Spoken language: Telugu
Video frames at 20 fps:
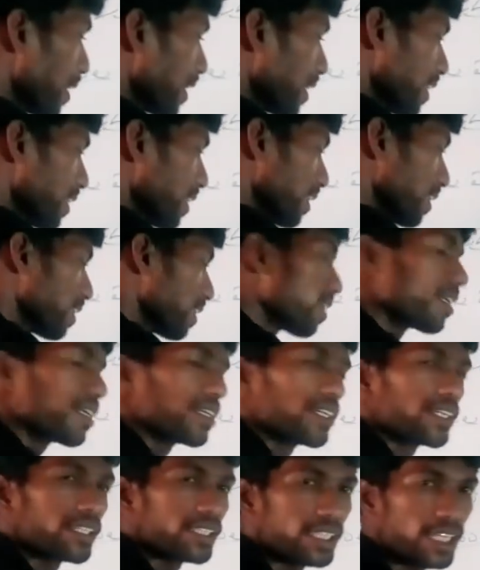మళ్ళీ
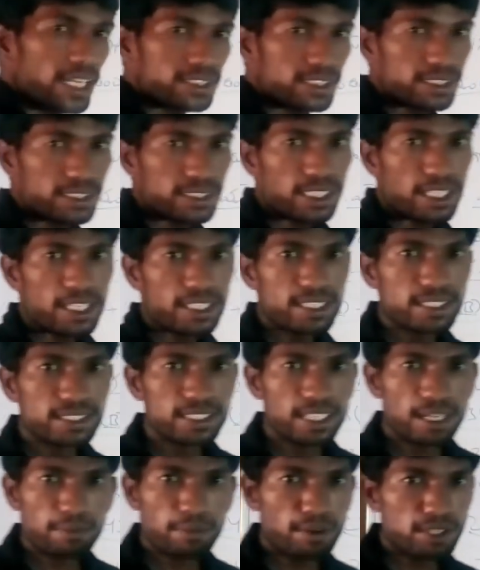ఎలక్షన్స్ అనేది
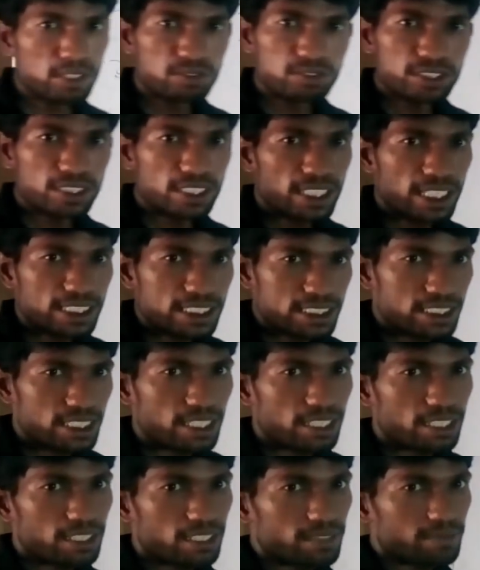జరపవలసి ఉంటుంది
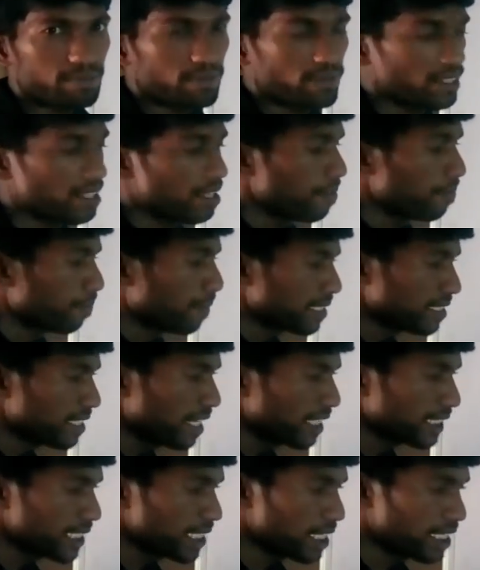ఖచ్చితంగా
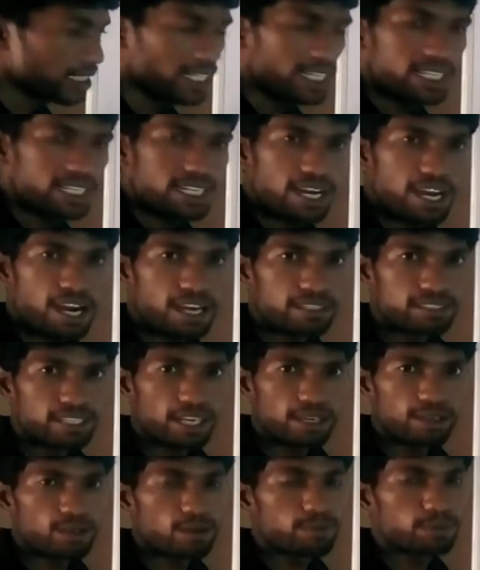పంచాయతీ రద్దయిన ఆరు
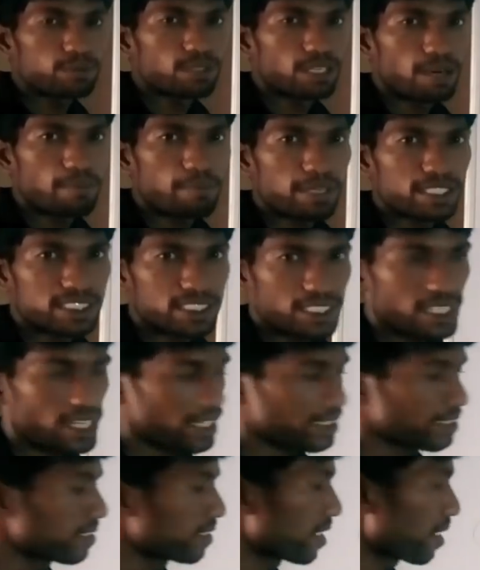నెలలలోపు కంపల్సరీ
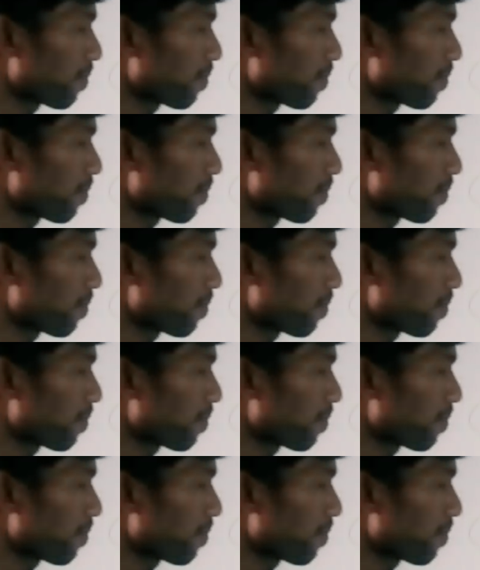ఎలక్షన్